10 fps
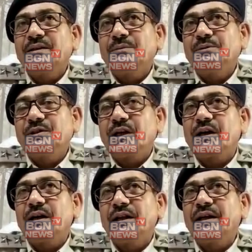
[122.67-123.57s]
है पीछे
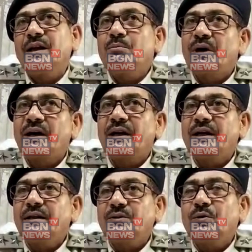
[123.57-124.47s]
का लेकिन हम मांग रहे
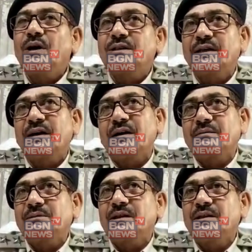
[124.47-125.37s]
हैं तो आ जाएगा
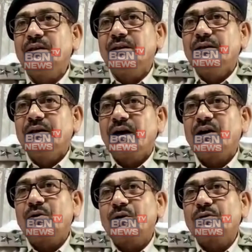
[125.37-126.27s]
जल्दी अगर हो